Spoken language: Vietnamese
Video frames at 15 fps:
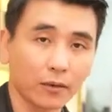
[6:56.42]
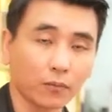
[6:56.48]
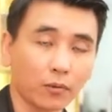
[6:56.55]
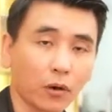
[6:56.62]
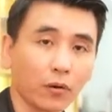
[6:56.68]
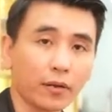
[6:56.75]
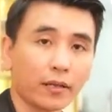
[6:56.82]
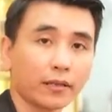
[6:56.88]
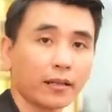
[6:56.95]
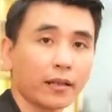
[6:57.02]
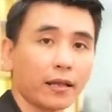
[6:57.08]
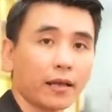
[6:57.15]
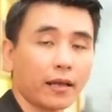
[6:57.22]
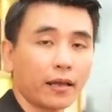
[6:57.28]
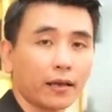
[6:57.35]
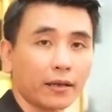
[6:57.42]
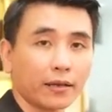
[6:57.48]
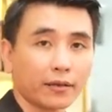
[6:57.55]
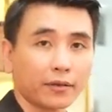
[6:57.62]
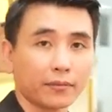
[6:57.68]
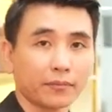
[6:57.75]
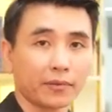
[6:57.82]
chỉ đục lỗ nên là
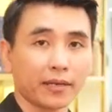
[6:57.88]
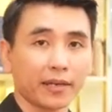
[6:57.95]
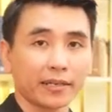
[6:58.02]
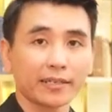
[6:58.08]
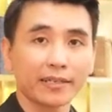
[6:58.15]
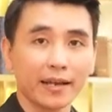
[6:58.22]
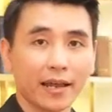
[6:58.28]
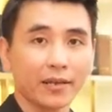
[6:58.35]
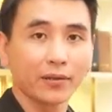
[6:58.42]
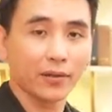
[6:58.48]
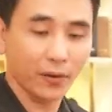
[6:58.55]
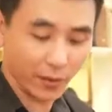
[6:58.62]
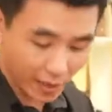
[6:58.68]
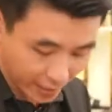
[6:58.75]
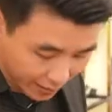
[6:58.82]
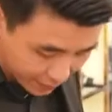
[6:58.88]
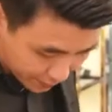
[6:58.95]
kỳ lăng chỉ rá vậy thôi ha